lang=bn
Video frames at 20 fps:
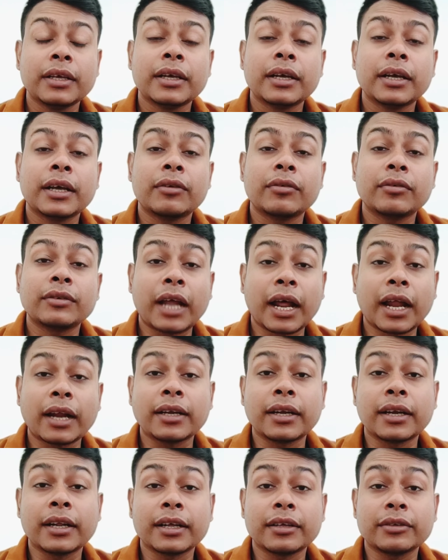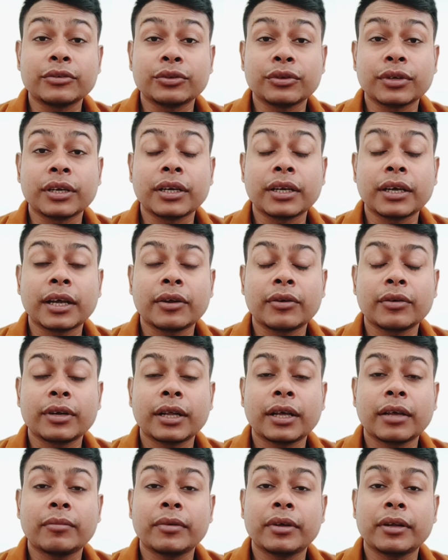কারণ ঠান্ডা জ্বরের কারণে
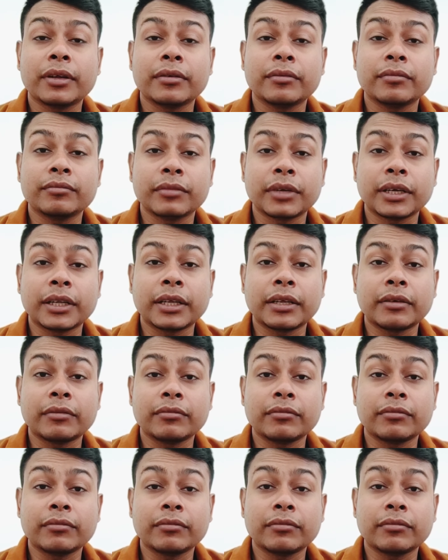আমার মানে